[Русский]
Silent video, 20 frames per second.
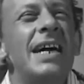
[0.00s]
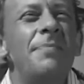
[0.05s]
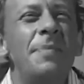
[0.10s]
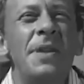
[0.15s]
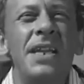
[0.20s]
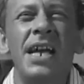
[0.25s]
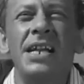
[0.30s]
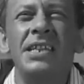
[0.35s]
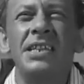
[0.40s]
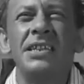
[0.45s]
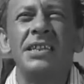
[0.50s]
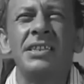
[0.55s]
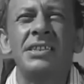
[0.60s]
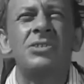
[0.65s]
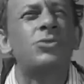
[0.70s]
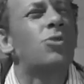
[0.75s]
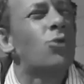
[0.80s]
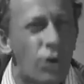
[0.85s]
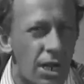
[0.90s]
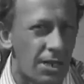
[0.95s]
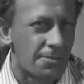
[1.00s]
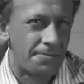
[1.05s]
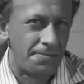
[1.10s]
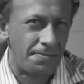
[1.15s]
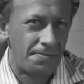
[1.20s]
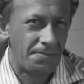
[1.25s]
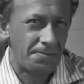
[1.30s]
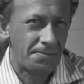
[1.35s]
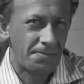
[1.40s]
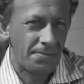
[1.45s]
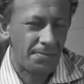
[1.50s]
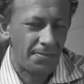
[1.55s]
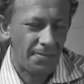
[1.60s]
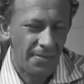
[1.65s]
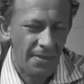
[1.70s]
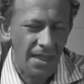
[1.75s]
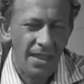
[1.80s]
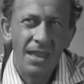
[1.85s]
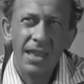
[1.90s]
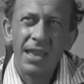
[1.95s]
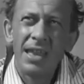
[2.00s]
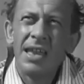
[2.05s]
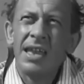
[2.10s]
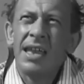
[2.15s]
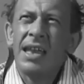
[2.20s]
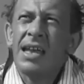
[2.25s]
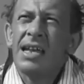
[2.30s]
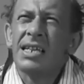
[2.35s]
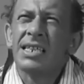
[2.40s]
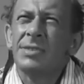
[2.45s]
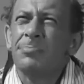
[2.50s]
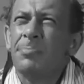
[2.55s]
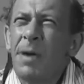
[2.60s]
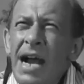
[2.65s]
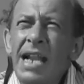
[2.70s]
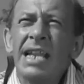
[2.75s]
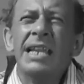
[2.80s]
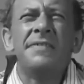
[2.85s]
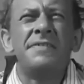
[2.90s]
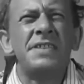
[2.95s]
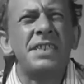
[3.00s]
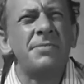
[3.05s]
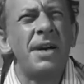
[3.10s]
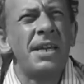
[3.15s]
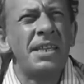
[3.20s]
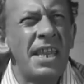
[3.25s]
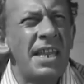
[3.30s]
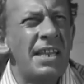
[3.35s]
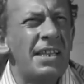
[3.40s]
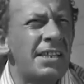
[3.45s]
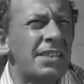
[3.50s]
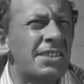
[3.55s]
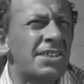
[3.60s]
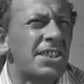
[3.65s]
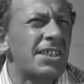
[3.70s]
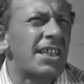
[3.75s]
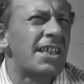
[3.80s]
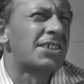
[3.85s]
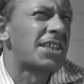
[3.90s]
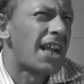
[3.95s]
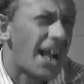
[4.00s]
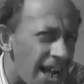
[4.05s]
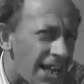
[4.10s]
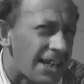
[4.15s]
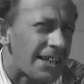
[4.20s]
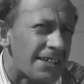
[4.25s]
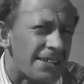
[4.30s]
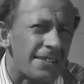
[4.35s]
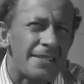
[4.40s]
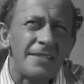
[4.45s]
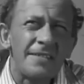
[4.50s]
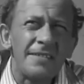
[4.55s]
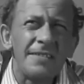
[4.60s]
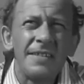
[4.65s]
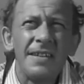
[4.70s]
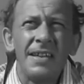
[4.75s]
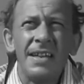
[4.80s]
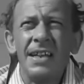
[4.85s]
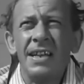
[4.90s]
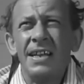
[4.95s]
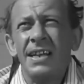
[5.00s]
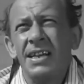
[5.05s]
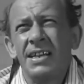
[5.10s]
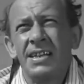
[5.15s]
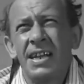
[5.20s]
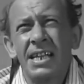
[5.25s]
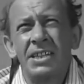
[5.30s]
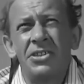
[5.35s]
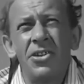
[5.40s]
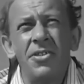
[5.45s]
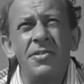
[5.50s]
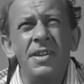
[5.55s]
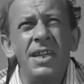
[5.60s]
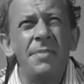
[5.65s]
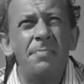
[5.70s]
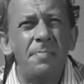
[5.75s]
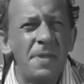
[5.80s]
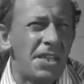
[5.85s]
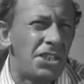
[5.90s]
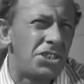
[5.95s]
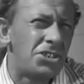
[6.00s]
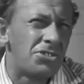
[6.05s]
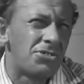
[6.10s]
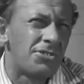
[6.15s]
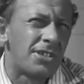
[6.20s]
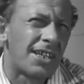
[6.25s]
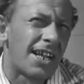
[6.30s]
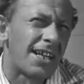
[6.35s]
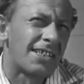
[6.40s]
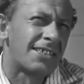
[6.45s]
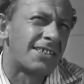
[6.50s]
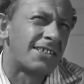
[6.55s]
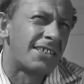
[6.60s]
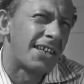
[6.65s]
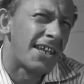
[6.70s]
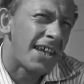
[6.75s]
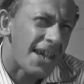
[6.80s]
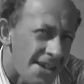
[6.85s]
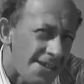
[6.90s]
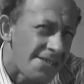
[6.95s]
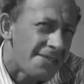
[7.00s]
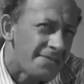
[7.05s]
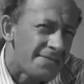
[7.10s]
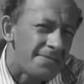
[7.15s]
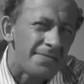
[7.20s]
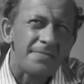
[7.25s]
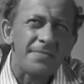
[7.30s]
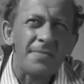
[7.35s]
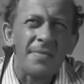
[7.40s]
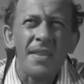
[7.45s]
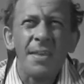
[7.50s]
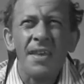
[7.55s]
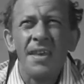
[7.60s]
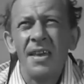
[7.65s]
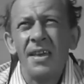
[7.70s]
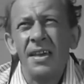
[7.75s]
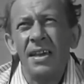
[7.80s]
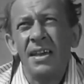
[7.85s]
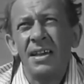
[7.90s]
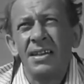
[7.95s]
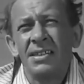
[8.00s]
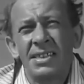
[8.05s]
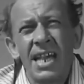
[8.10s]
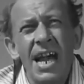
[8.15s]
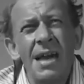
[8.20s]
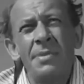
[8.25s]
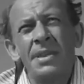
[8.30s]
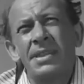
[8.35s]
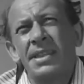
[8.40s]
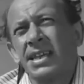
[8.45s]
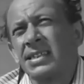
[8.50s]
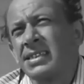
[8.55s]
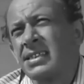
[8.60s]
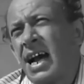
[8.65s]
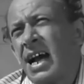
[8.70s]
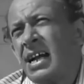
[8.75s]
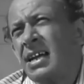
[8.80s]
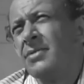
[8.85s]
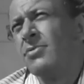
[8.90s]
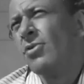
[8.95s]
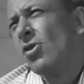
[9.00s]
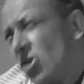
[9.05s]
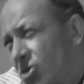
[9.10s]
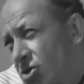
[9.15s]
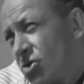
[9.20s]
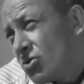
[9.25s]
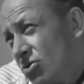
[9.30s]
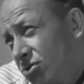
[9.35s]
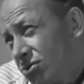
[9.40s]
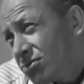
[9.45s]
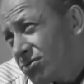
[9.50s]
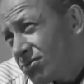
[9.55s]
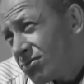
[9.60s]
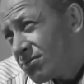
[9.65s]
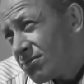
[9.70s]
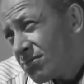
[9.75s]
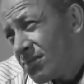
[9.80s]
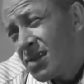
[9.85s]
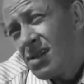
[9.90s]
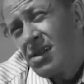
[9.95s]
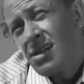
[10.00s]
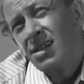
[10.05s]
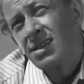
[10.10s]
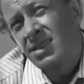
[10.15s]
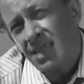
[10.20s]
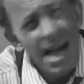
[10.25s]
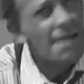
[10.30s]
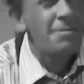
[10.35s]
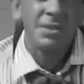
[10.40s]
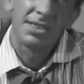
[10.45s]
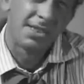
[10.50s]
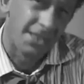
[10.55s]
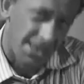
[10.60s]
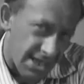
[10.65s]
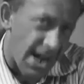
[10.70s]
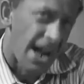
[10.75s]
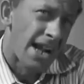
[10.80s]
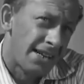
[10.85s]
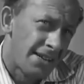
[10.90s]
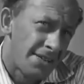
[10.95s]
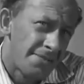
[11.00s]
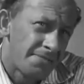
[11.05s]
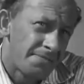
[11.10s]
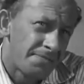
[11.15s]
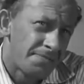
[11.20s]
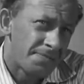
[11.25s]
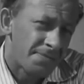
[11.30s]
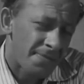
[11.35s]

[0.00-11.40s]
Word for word: тогда приходилось туго спали в самодельных шалашах, готовили пищу на костре, сами таскали воду, сами стирали.